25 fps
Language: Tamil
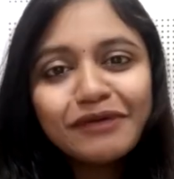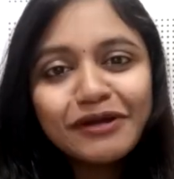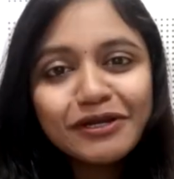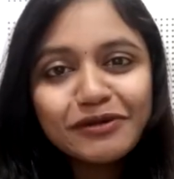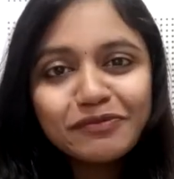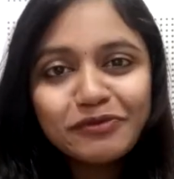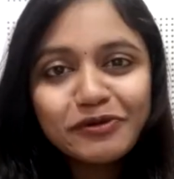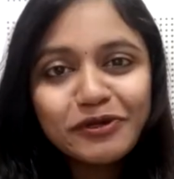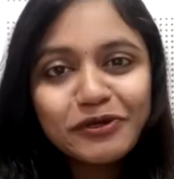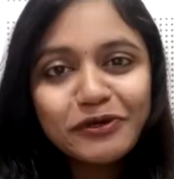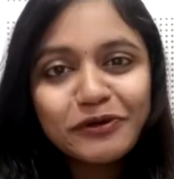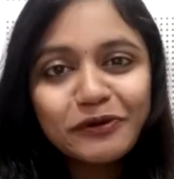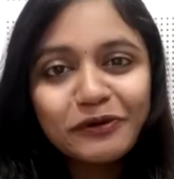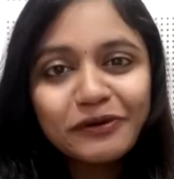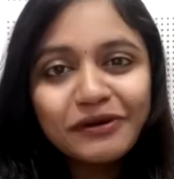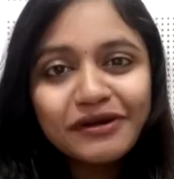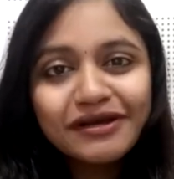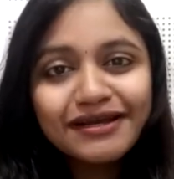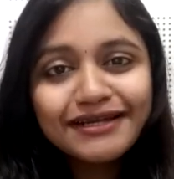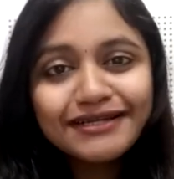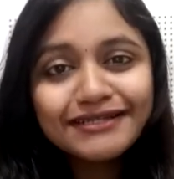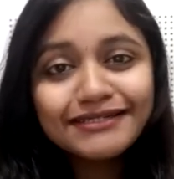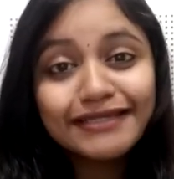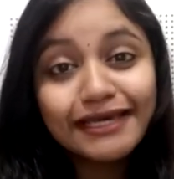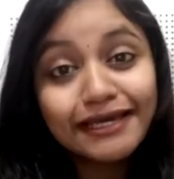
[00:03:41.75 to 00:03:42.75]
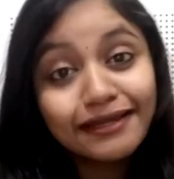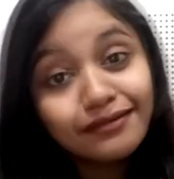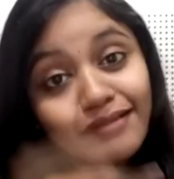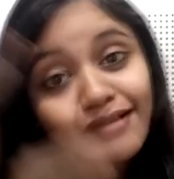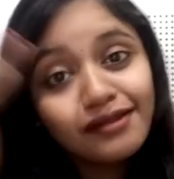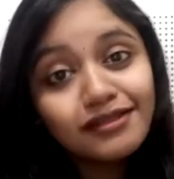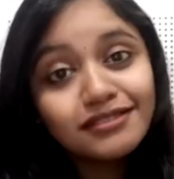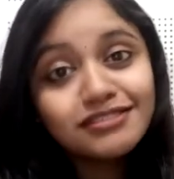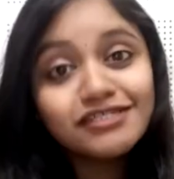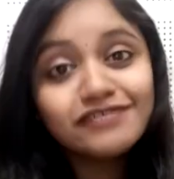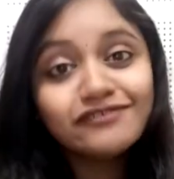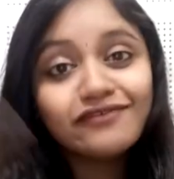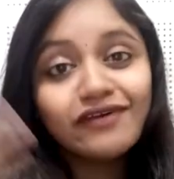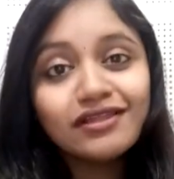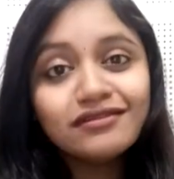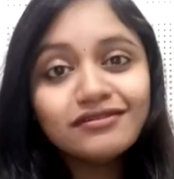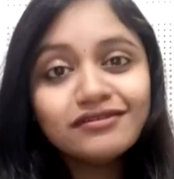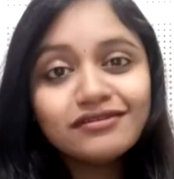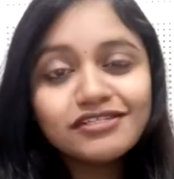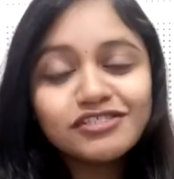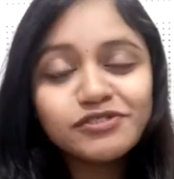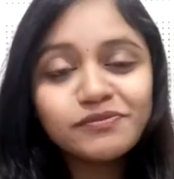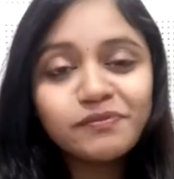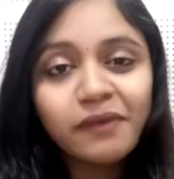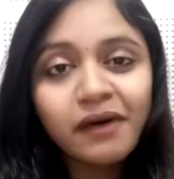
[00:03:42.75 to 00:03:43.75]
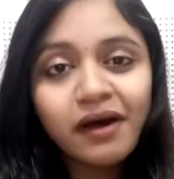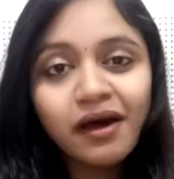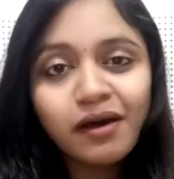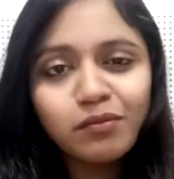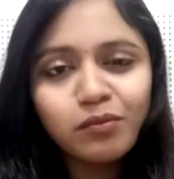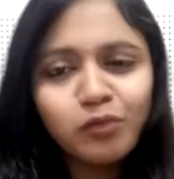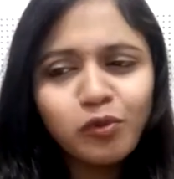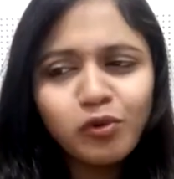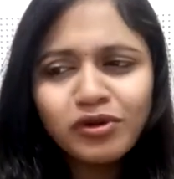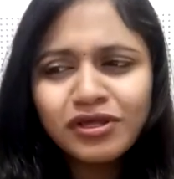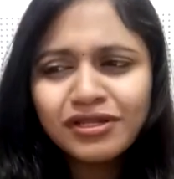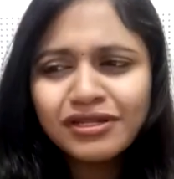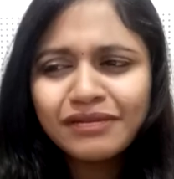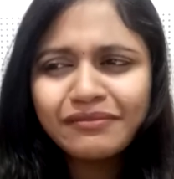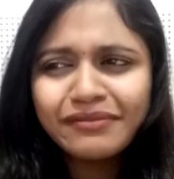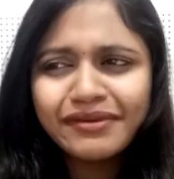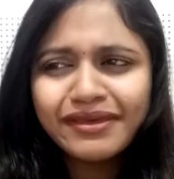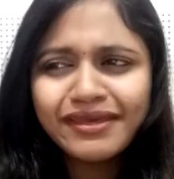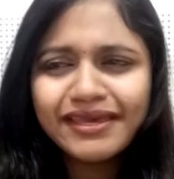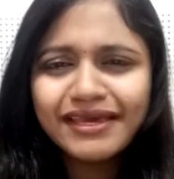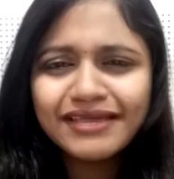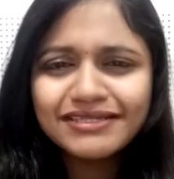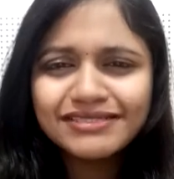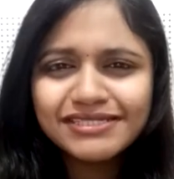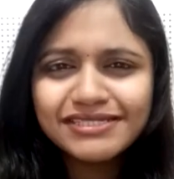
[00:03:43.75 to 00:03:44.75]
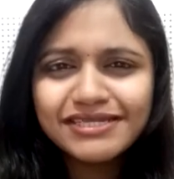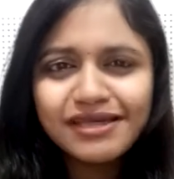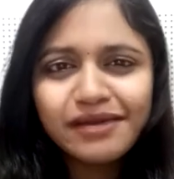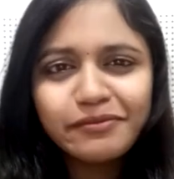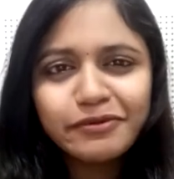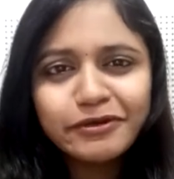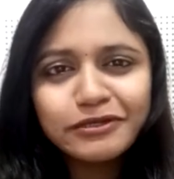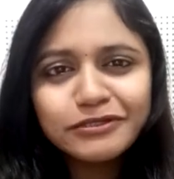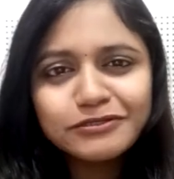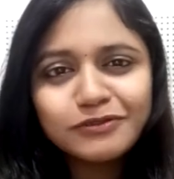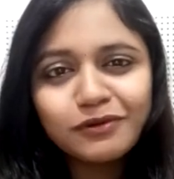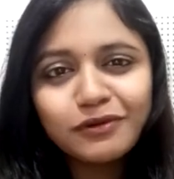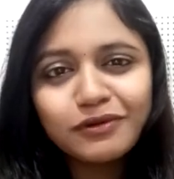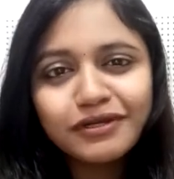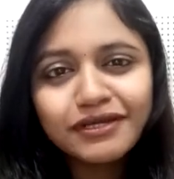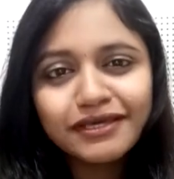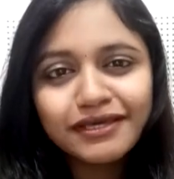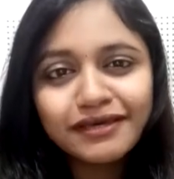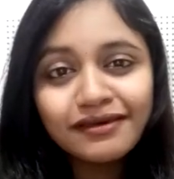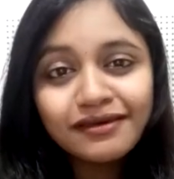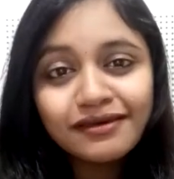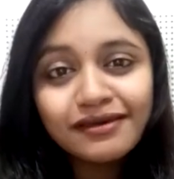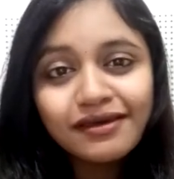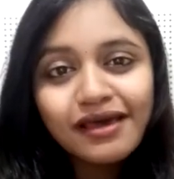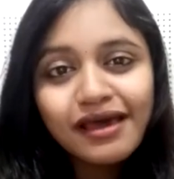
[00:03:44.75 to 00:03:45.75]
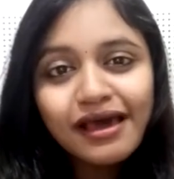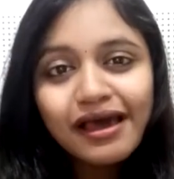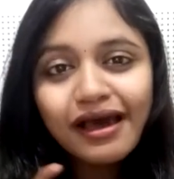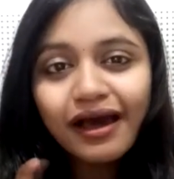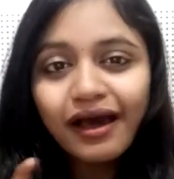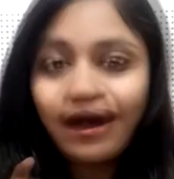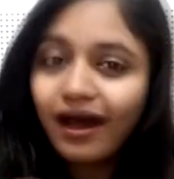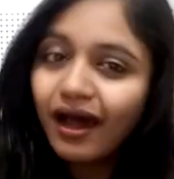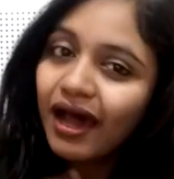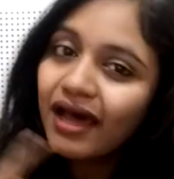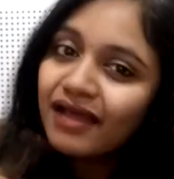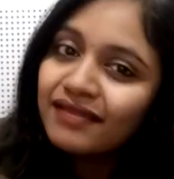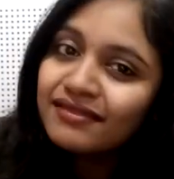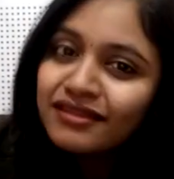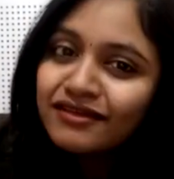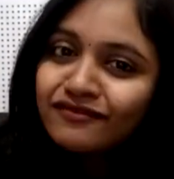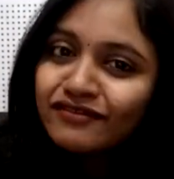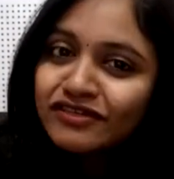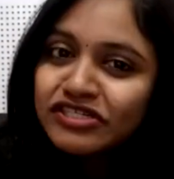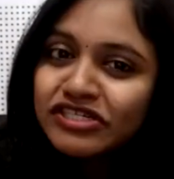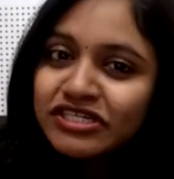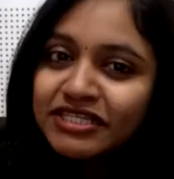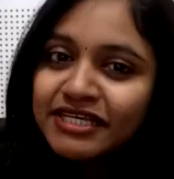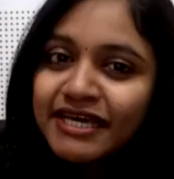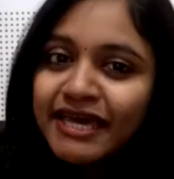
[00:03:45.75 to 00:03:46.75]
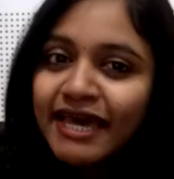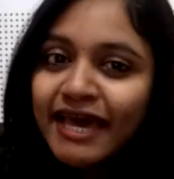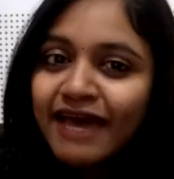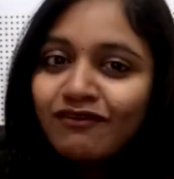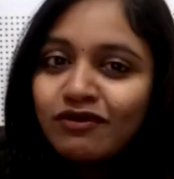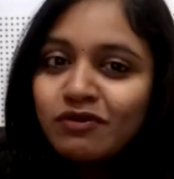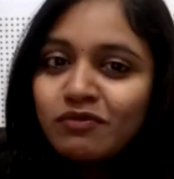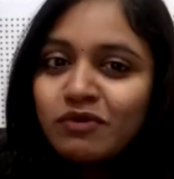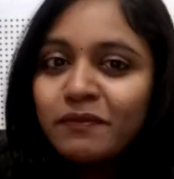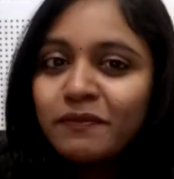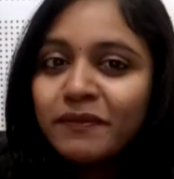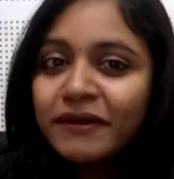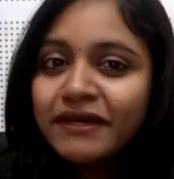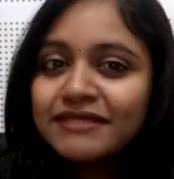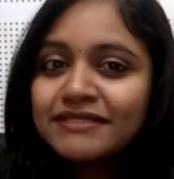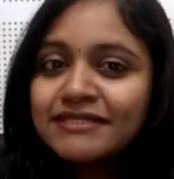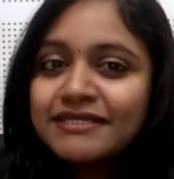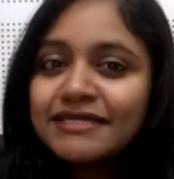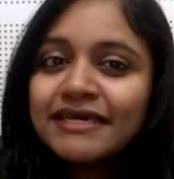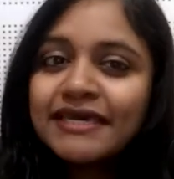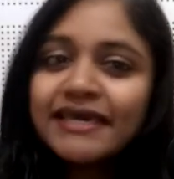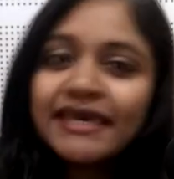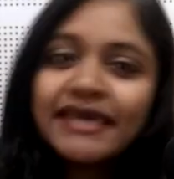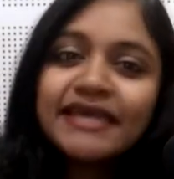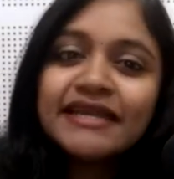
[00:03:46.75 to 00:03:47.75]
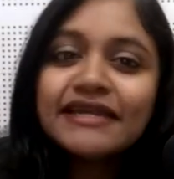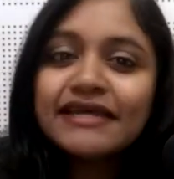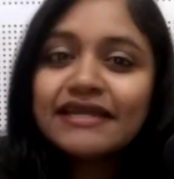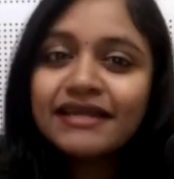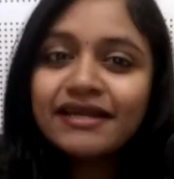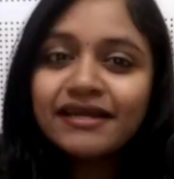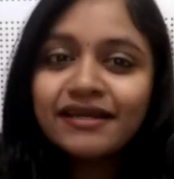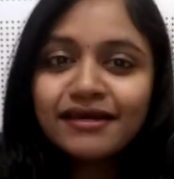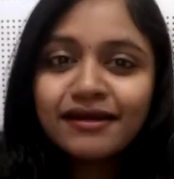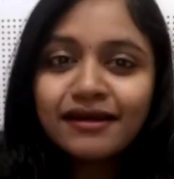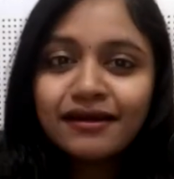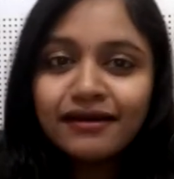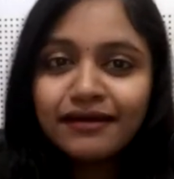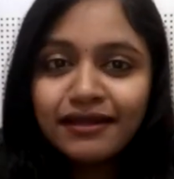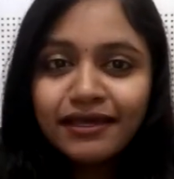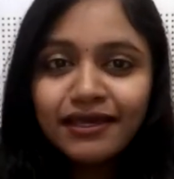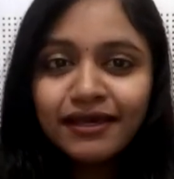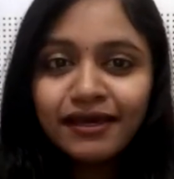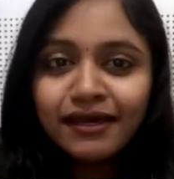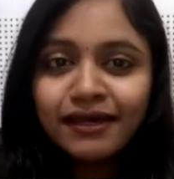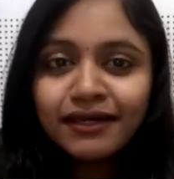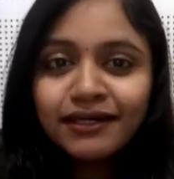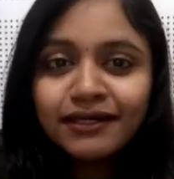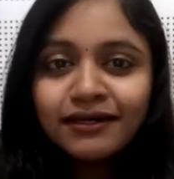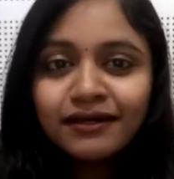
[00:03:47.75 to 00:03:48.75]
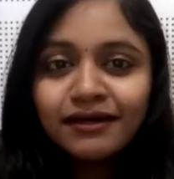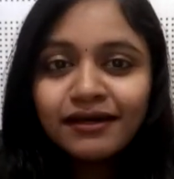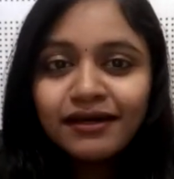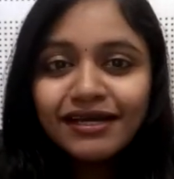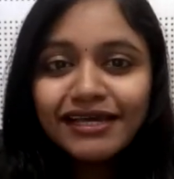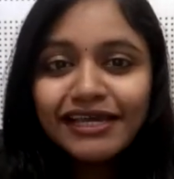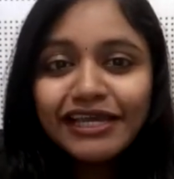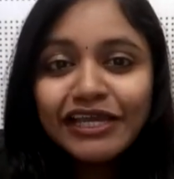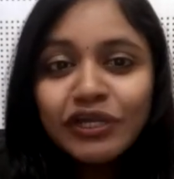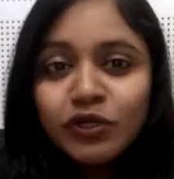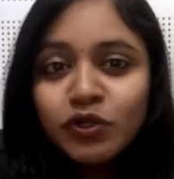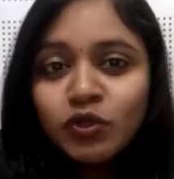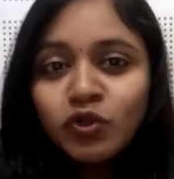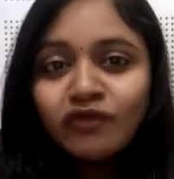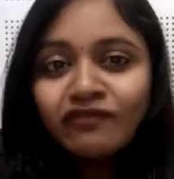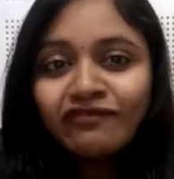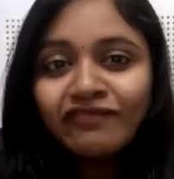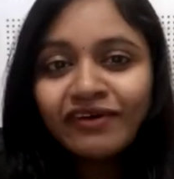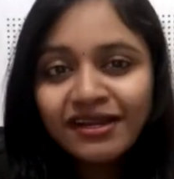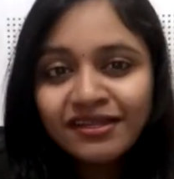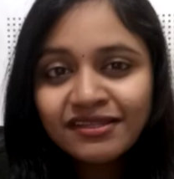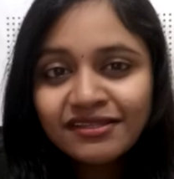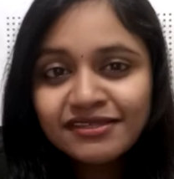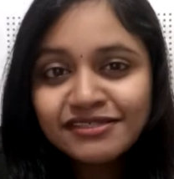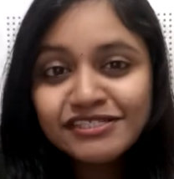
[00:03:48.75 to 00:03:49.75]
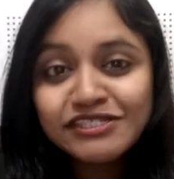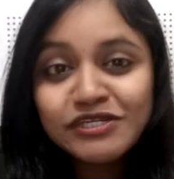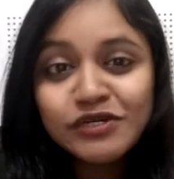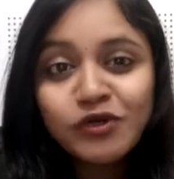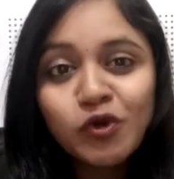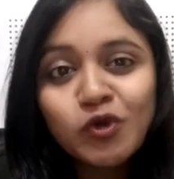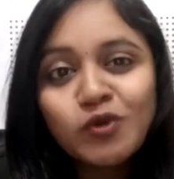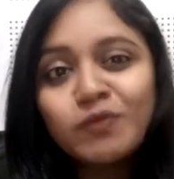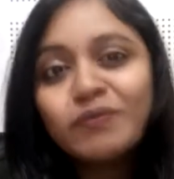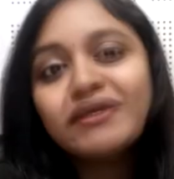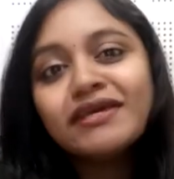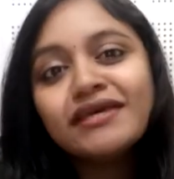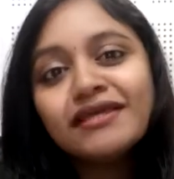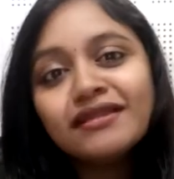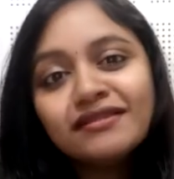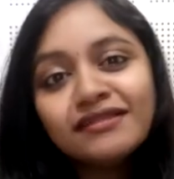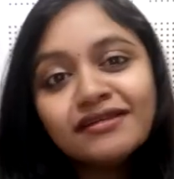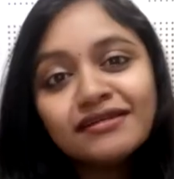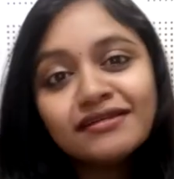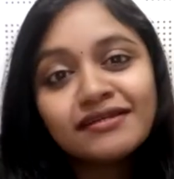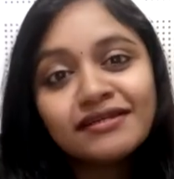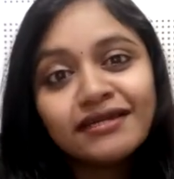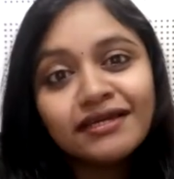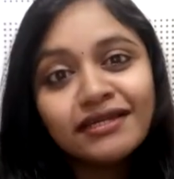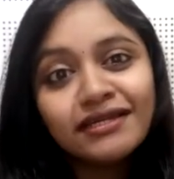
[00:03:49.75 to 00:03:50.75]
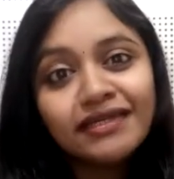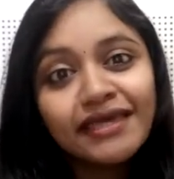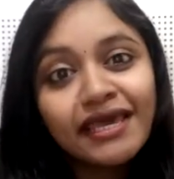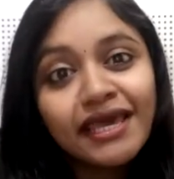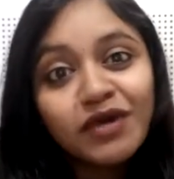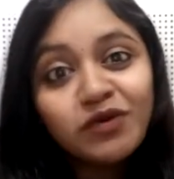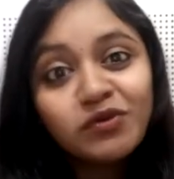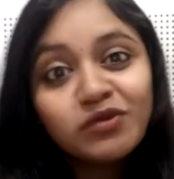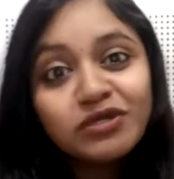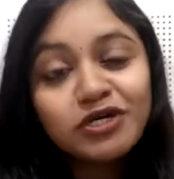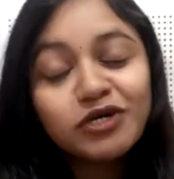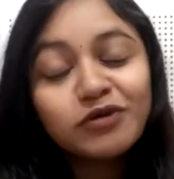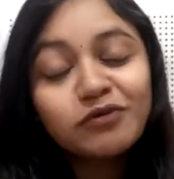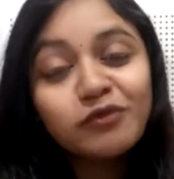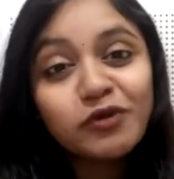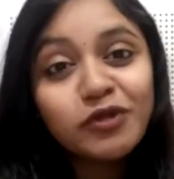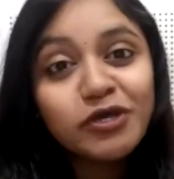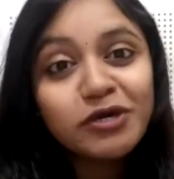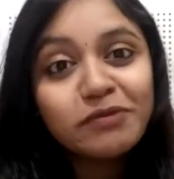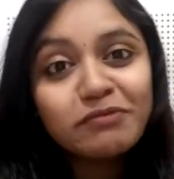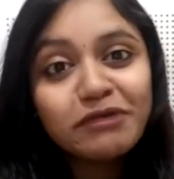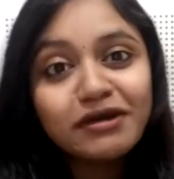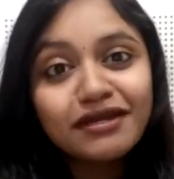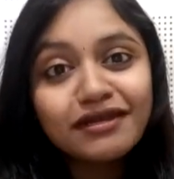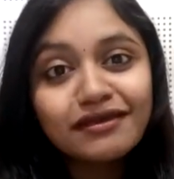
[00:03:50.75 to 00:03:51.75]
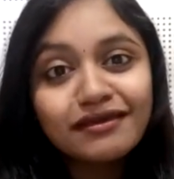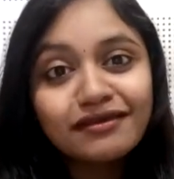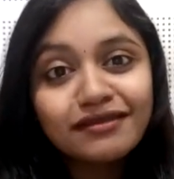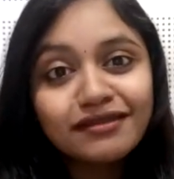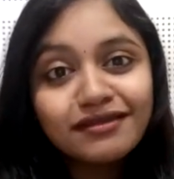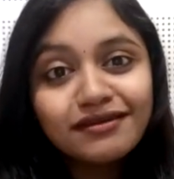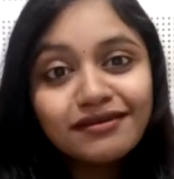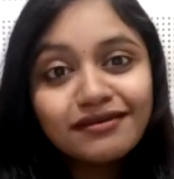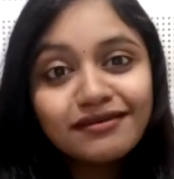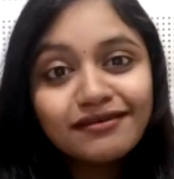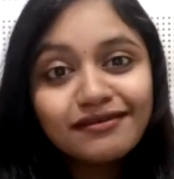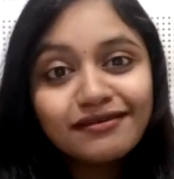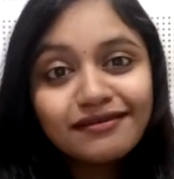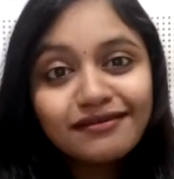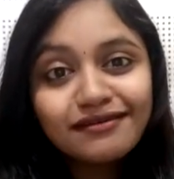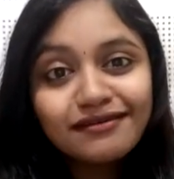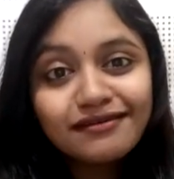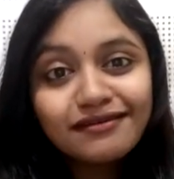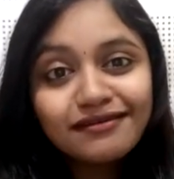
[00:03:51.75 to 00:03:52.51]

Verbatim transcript: என்ன பண்ண முடியும் டெக்னாலஜி வளர்ந்துருச்சுப்பா மூட நம்பிக்கையாச்சு அப்படின்னு சொல்லிட்டு அந்த விஷயத்த கேவலமாக பேசி கிண்டல் அடிக்கிற நீங்கள் இன்னும் வரதட்சணை கொடுமை இருந்துகிட்ருக்குன்னு ஏன் உங்களுக்கு புரிய மாட்டேங்குது